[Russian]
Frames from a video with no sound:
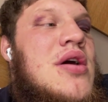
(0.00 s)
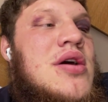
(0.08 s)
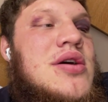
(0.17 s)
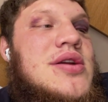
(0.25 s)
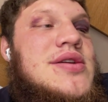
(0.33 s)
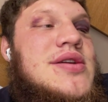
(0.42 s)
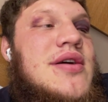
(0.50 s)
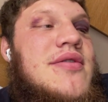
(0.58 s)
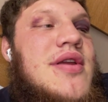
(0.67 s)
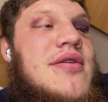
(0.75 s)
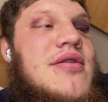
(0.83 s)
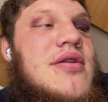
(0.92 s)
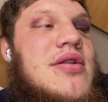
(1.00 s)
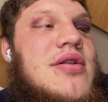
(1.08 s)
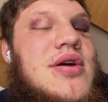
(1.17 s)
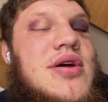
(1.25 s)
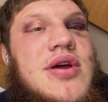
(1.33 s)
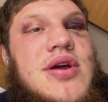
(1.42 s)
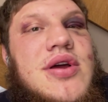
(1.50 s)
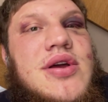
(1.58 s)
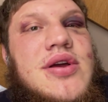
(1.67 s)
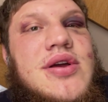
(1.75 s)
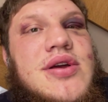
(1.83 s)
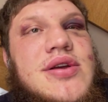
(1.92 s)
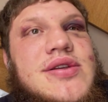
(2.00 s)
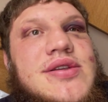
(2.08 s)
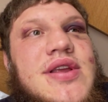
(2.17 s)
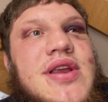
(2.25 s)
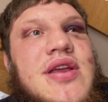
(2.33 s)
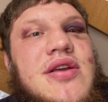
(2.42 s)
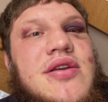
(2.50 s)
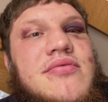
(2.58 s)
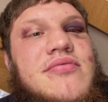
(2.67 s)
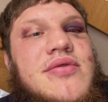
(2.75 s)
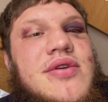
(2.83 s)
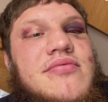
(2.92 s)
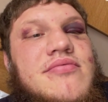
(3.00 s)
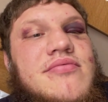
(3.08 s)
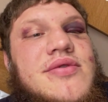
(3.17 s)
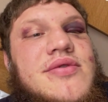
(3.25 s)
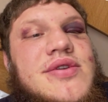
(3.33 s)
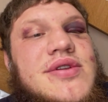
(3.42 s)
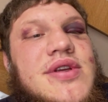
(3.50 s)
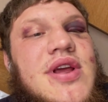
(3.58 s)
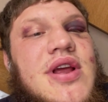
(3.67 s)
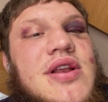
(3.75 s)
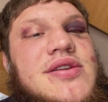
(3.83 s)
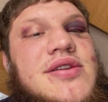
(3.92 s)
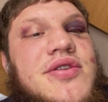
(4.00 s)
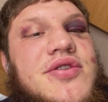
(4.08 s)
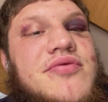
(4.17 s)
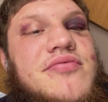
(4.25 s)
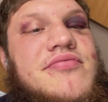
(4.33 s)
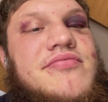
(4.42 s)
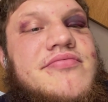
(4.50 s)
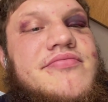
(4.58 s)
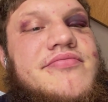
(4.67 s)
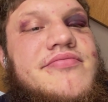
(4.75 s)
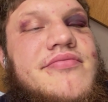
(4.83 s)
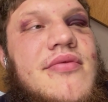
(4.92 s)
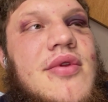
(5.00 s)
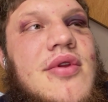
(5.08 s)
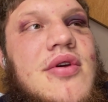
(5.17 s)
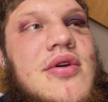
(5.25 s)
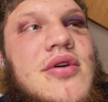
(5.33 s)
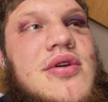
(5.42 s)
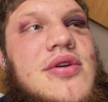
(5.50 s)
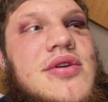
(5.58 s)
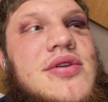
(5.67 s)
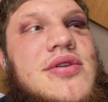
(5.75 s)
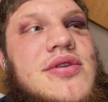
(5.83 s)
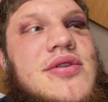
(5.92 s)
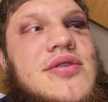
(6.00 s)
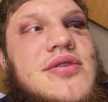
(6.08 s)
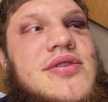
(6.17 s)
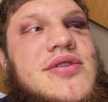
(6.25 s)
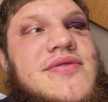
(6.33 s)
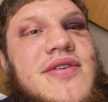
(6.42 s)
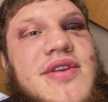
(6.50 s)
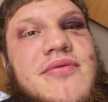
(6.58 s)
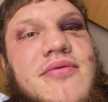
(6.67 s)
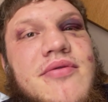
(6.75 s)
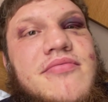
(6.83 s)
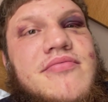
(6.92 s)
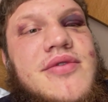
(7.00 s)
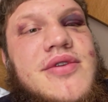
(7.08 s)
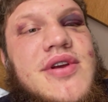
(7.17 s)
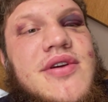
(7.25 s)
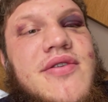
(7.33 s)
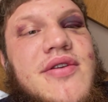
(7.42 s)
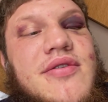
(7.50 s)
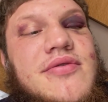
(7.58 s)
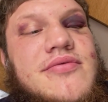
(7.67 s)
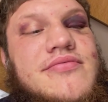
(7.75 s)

разговаривал с тренером, там, с Сергеем Листартовичем, э, с Вадимом разговаривал.